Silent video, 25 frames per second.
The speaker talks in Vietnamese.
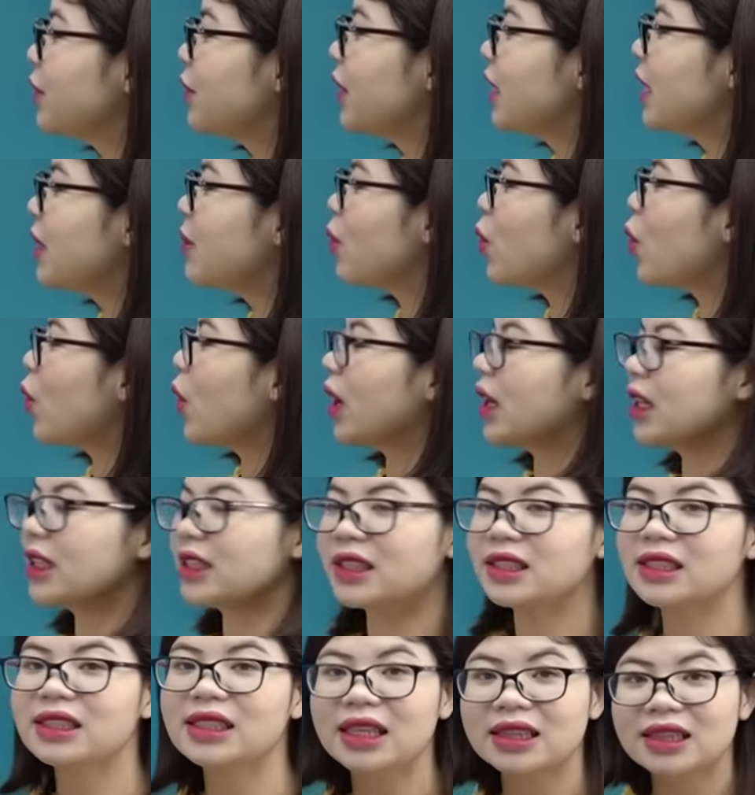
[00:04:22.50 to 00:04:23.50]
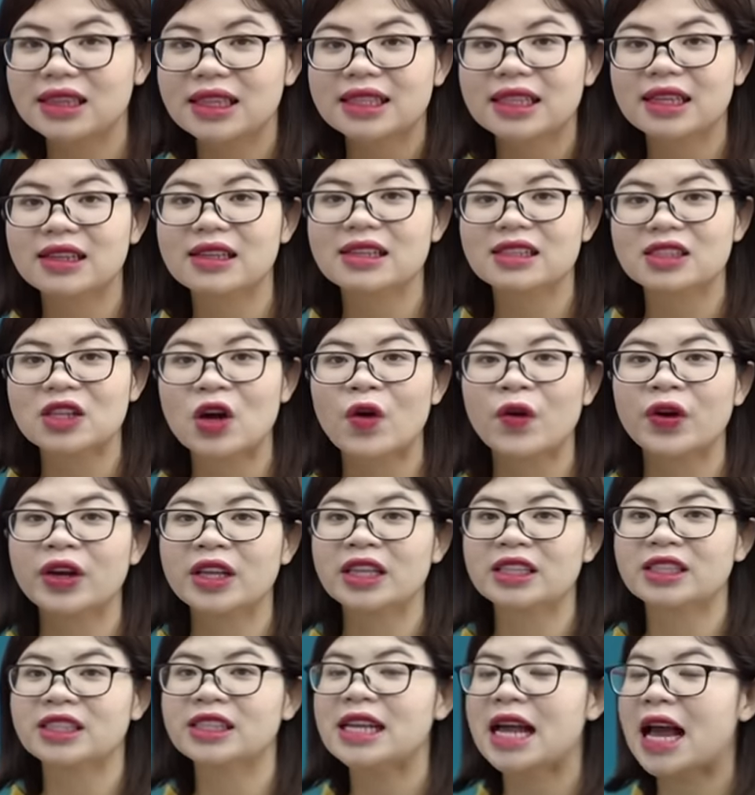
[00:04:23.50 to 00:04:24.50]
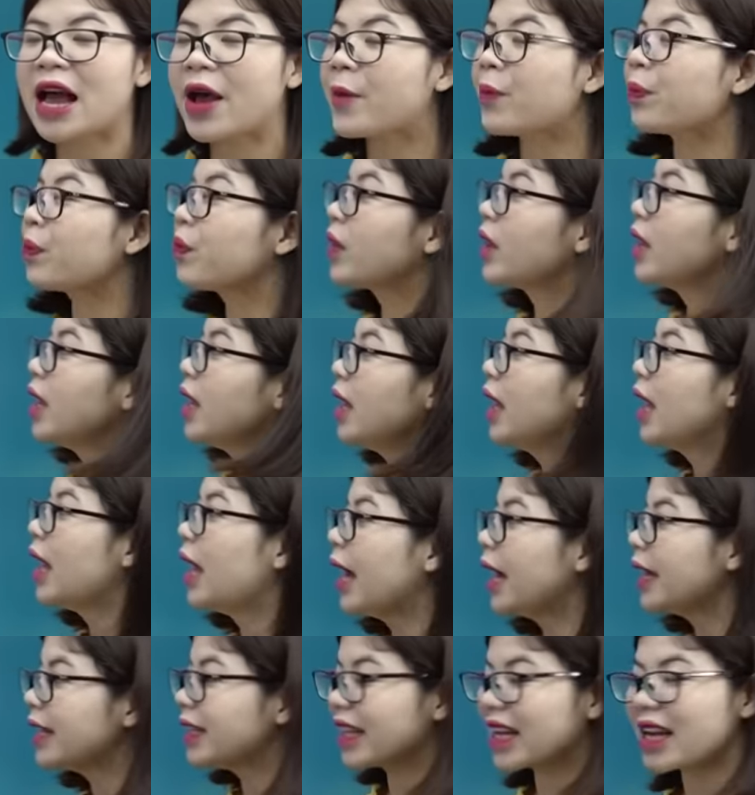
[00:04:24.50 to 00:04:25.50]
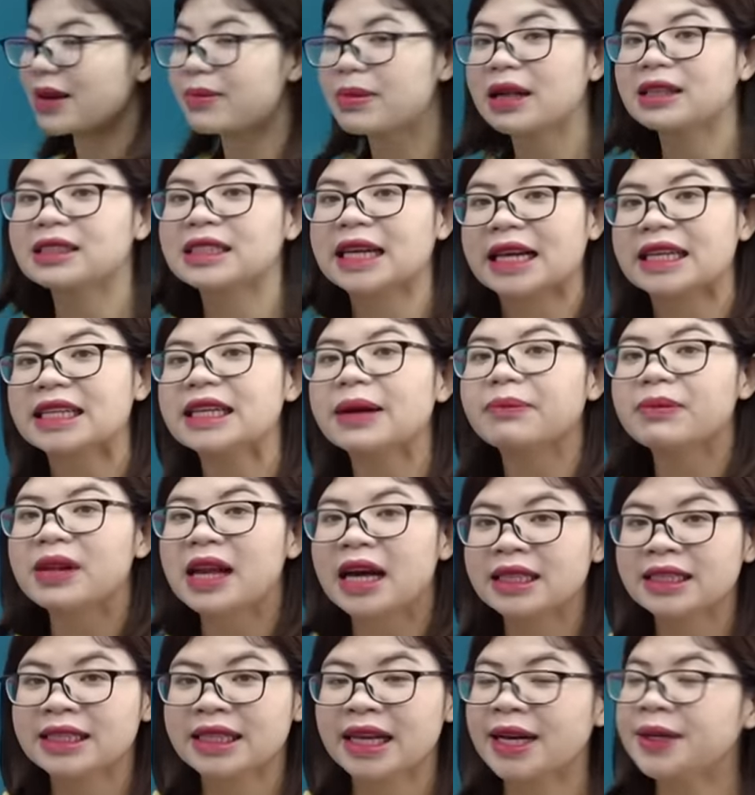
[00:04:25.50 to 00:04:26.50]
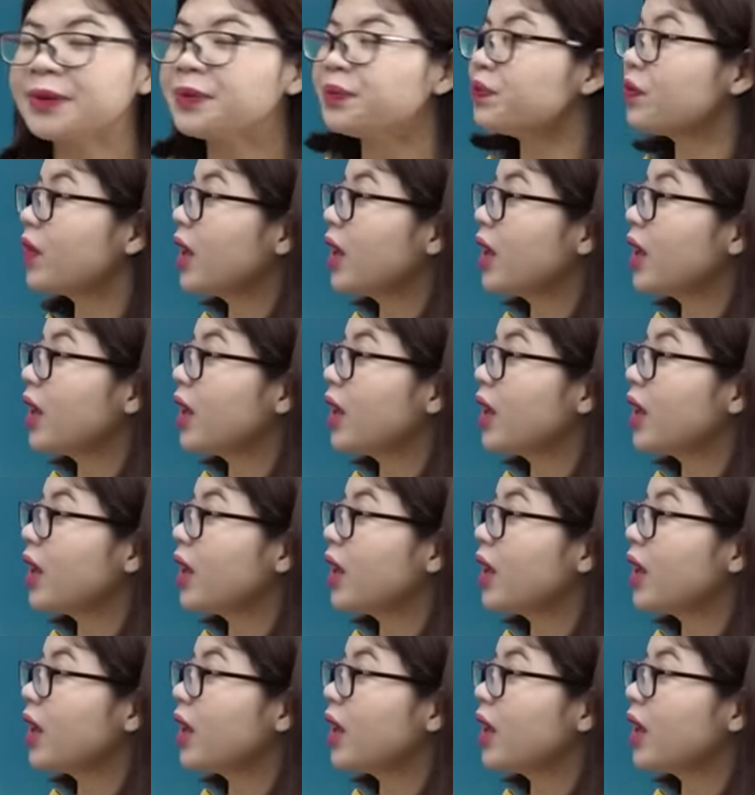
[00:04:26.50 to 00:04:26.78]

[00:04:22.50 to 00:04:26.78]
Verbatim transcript: phiên âm của chữ nhật lên là được rồi được chưa nào hãy để các bạn tránh nhầm lẫn nhé